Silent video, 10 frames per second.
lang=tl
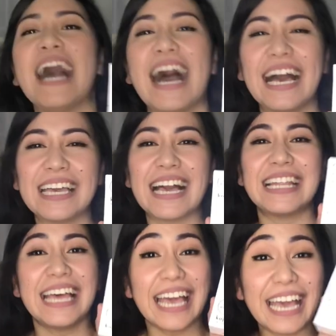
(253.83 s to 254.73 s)
Ayan.
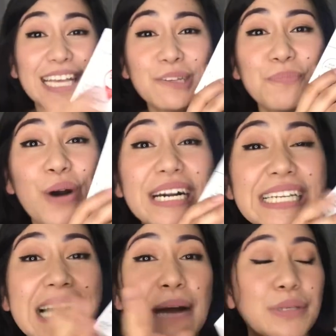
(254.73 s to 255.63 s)
Ito po ang
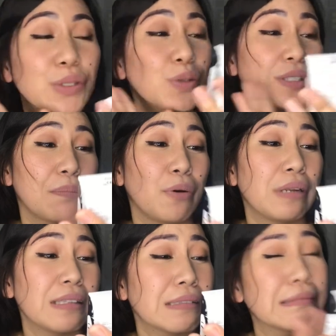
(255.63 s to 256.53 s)
ginagamit kong sabon
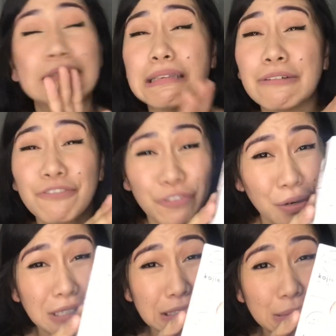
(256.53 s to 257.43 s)
at in
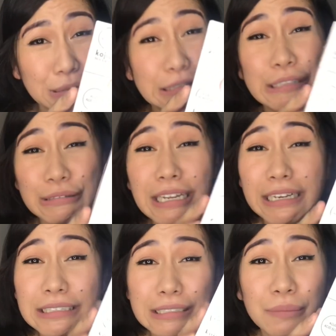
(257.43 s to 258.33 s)
fairness naman dito
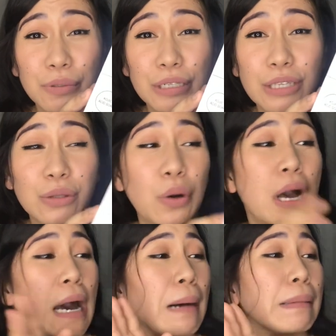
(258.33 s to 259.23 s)
talaga sa sabong ito,
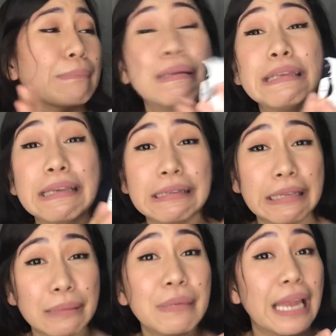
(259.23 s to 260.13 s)
binigyan
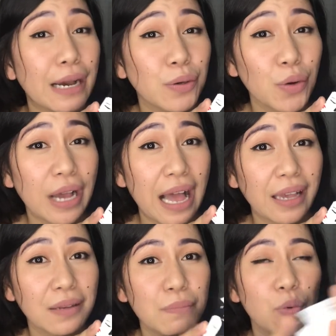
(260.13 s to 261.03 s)
niya ng milagro ang
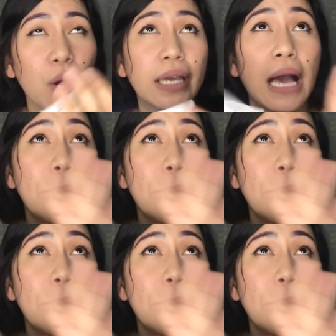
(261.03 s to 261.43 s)
aking buhay.